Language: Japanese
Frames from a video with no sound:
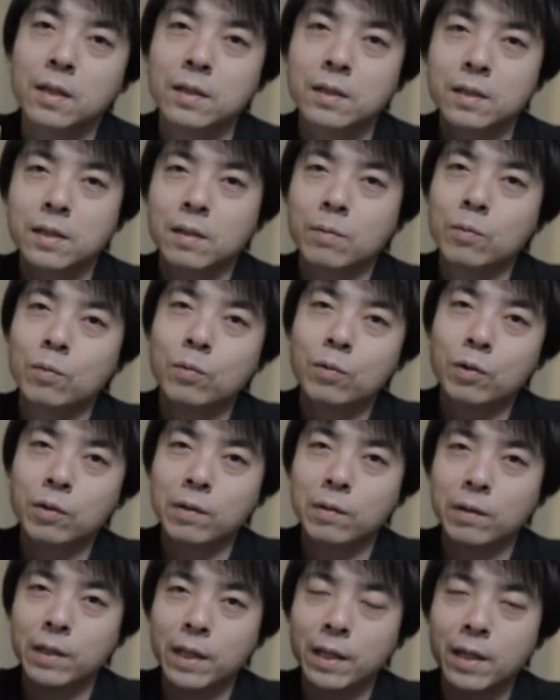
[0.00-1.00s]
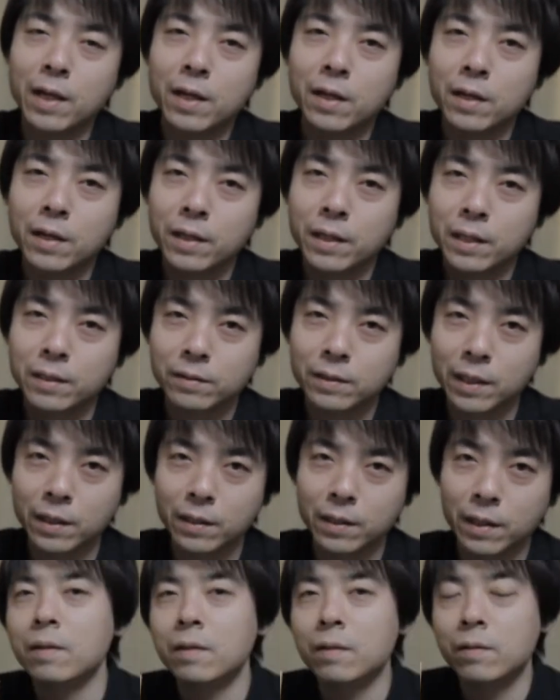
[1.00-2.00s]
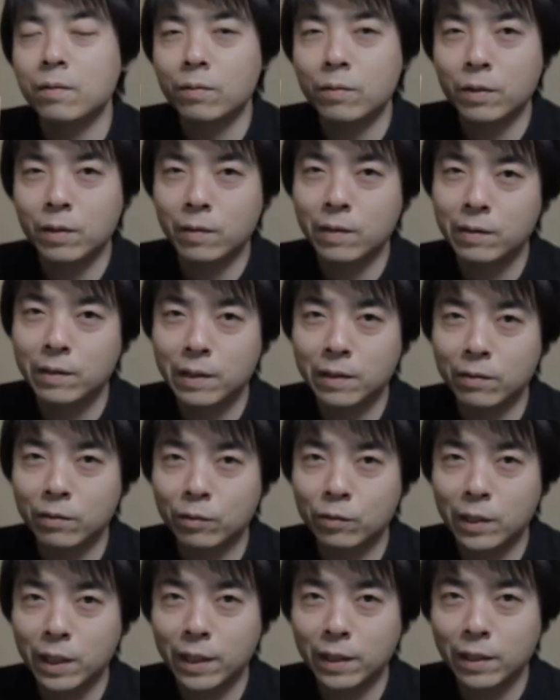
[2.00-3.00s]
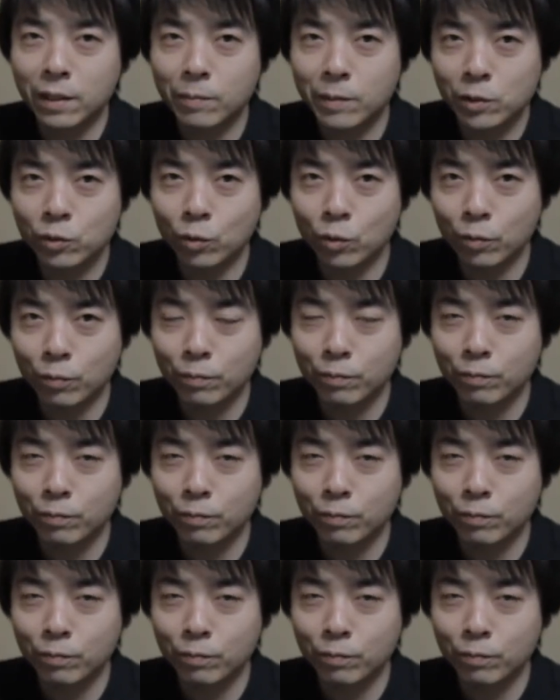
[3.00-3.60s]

しかもこれは値段が安かった。それでは早速開けていきましょ